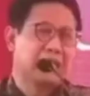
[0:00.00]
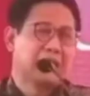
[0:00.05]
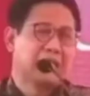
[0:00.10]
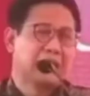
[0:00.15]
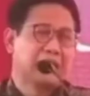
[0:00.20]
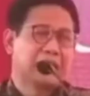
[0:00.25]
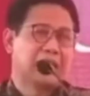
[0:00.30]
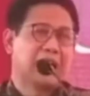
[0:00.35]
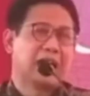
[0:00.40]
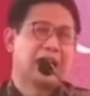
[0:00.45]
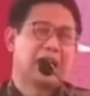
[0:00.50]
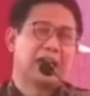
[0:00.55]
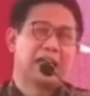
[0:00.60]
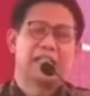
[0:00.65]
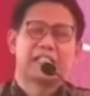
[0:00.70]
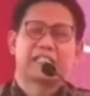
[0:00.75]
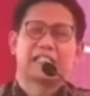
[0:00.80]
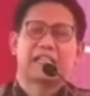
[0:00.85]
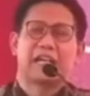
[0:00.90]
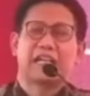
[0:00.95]
Dana
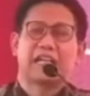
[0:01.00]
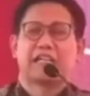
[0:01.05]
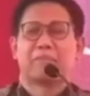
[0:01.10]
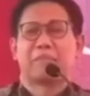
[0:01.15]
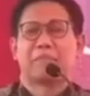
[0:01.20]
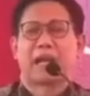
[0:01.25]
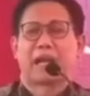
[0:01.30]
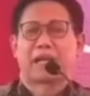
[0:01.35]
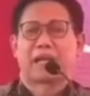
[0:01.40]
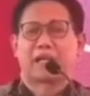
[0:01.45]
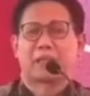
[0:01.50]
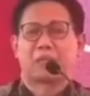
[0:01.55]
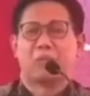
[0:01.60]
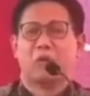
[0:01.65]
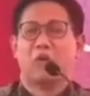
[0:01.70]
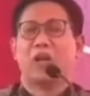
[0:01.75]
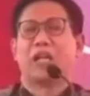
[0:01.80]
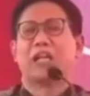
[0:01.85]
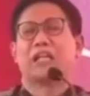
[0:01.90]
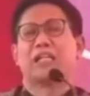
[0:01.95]
desa dipak
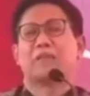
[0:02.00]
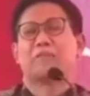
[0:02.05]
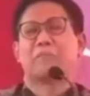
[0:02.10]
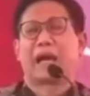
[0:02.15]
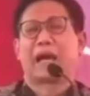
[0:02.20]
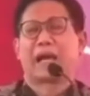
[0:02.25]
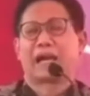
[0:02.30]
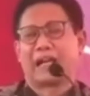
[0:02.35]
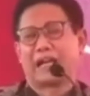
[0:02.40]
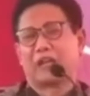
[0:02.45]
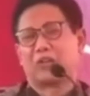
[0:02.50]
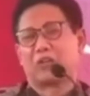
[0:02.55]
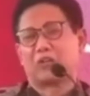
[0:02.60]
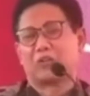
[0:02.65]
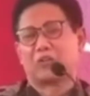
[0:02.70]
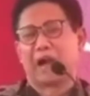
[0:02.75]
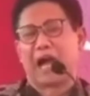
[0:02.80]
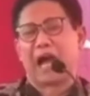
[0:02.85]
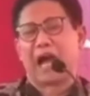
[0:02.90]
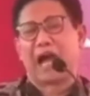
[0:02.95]
boleh dipakai untuk
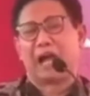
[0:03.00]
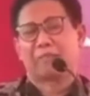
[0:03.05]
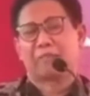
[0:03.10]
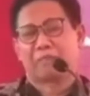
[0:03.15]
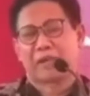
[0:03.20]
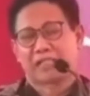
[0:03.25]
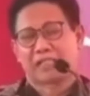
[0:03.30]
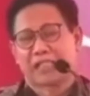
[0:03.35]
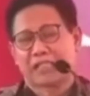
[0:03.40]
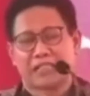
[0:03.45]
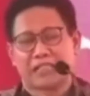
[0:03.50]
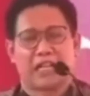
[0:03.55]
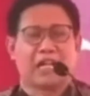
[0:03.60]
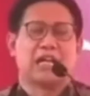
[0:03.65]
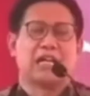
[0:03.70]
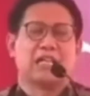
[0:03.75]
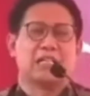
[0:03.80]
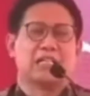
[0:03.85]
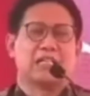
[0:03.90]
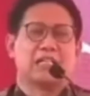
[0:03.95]
apa saja
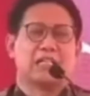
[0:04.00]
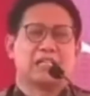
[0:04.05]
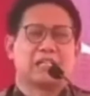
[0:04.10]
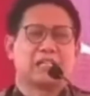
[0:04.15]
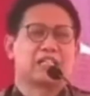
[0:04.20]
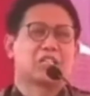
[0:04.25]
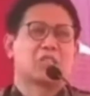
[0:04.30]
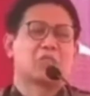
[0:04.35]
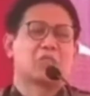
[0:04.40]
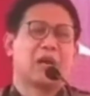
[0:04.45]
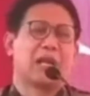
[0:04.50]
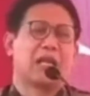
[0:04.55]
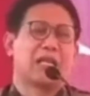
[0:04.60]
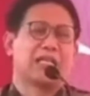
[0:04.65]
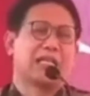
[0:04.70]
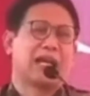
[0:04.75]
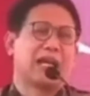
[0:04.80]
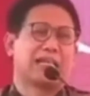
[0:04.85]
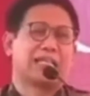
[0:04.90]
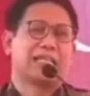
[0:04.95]
kecuali
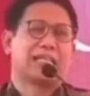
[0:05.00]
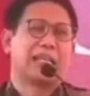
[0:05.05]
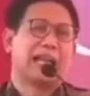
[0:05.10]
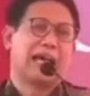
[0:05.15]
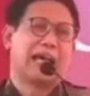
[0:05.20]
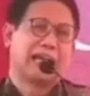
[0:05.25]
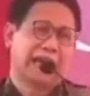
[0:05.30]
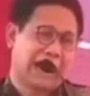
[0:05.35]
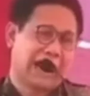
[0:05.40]
yang dilarang.